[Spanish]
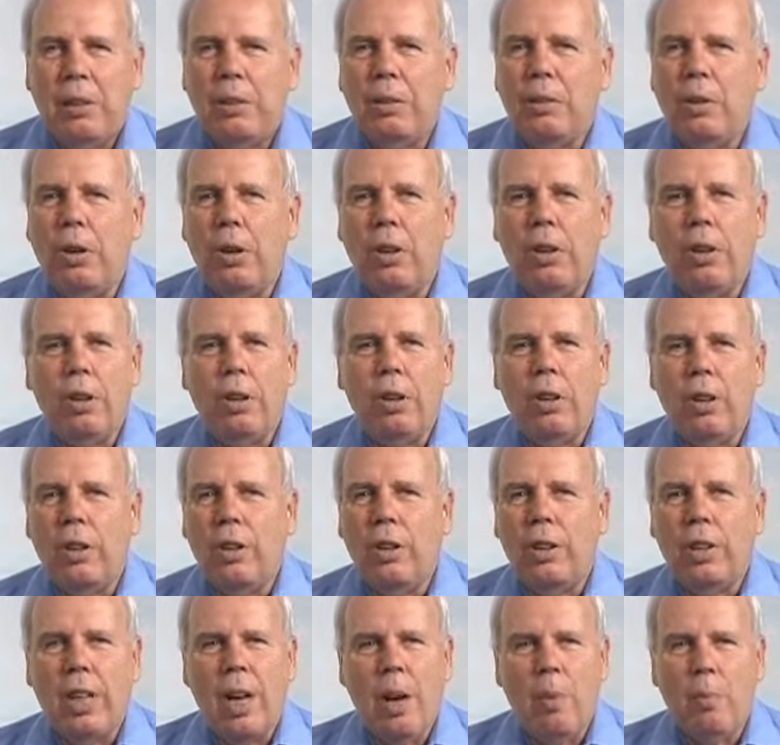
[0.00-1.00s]
Todo
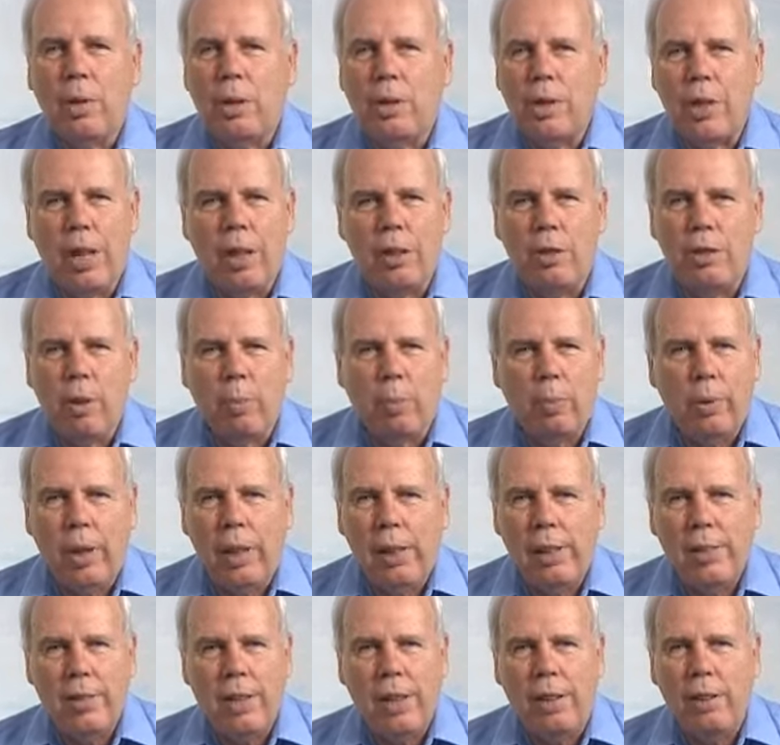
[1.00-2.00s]
lo que hemos hecho por
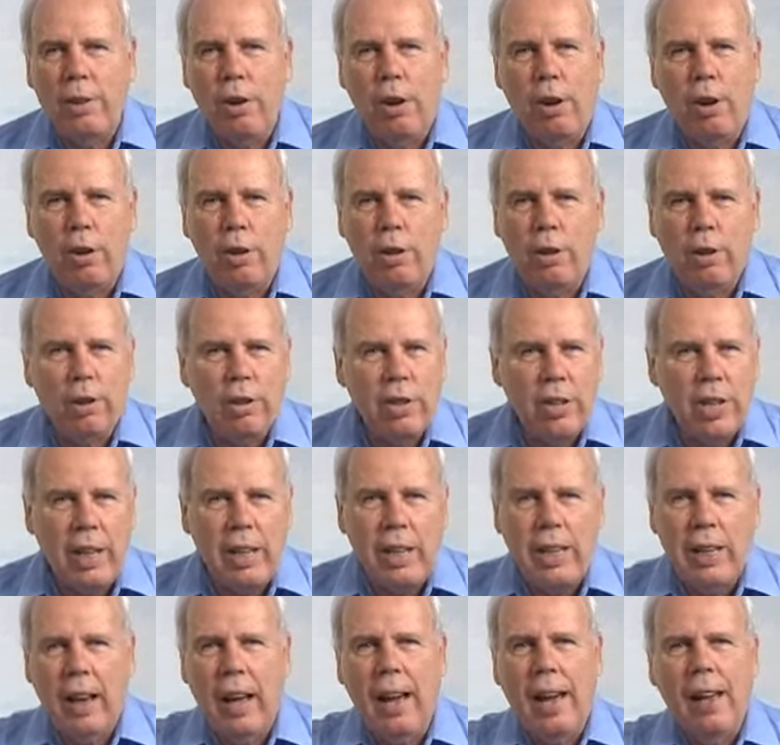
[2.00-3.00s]
el Señor nos
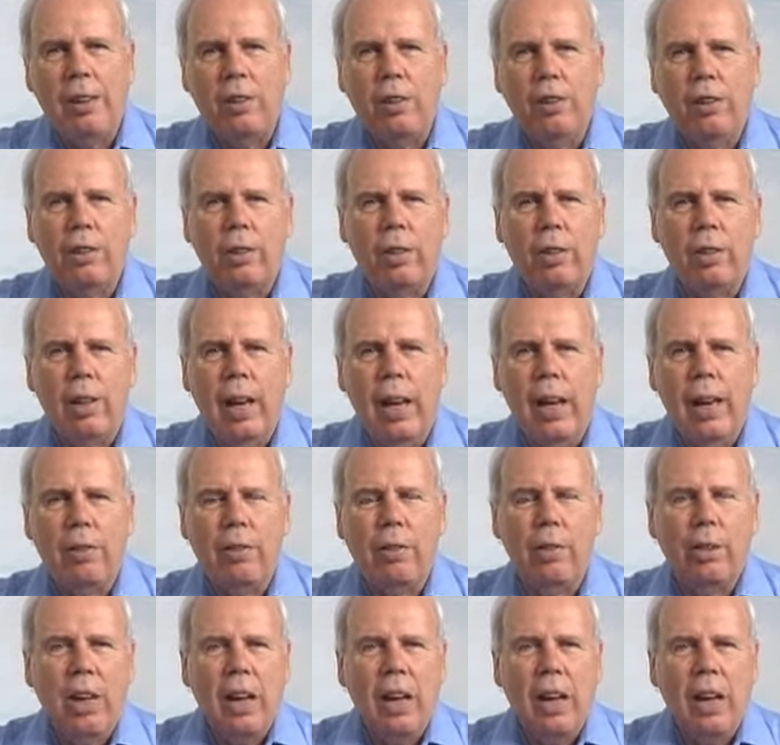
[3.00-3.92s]
seguirá al otro lado,